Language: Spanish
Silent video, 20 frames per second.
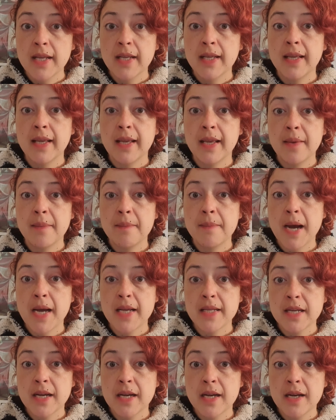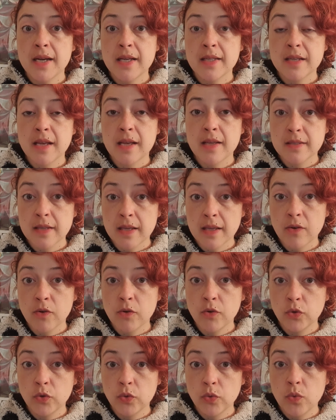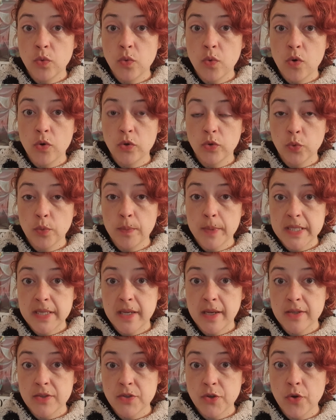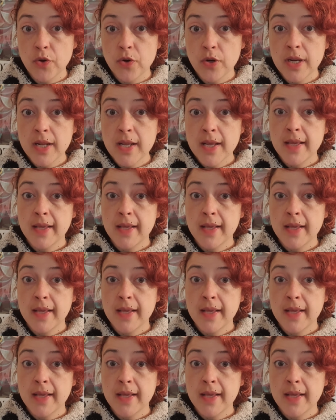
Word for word: que vayas a hacer con con tu investigación.